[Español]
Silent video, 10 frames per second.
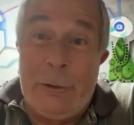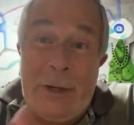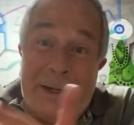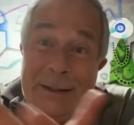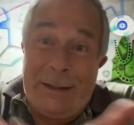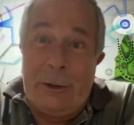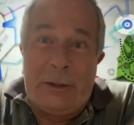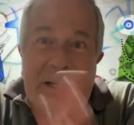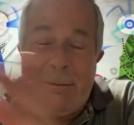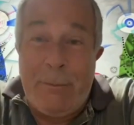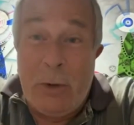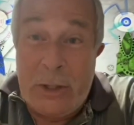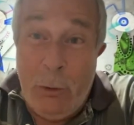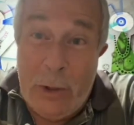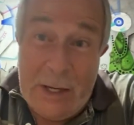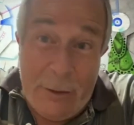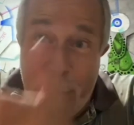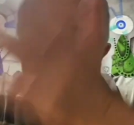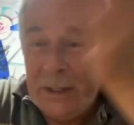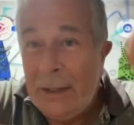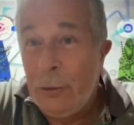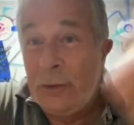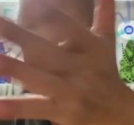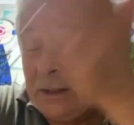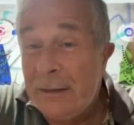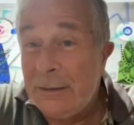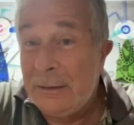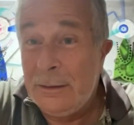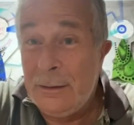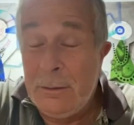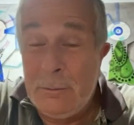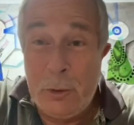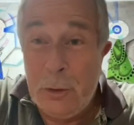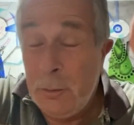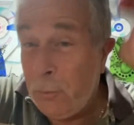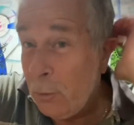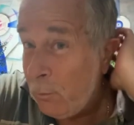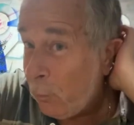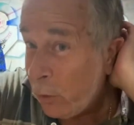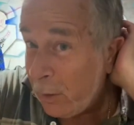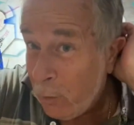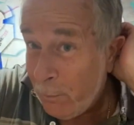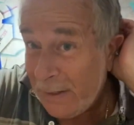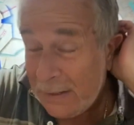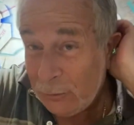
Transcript: la gente no tiene más Pokébolas, ¿no? Porque las 200 eh, eh, Pokémon para